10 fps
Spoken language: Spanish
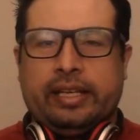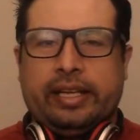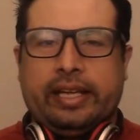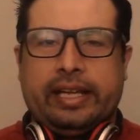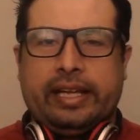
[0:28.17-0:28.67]

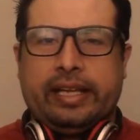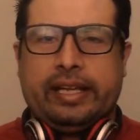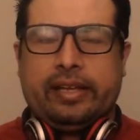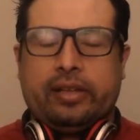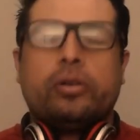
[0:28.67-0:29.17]

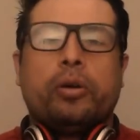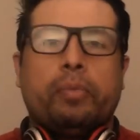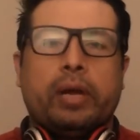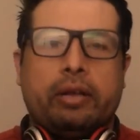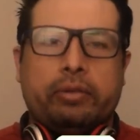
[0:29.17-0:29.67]
eh, con
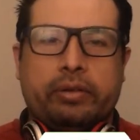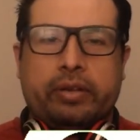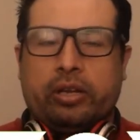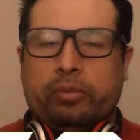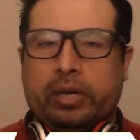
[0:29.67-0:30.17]
buena
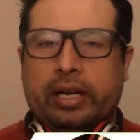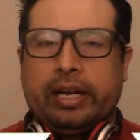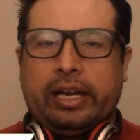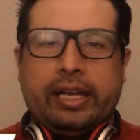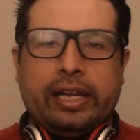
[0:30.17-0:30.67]
vibra, con buena
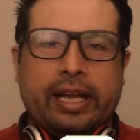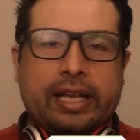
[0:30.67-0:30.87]
energía,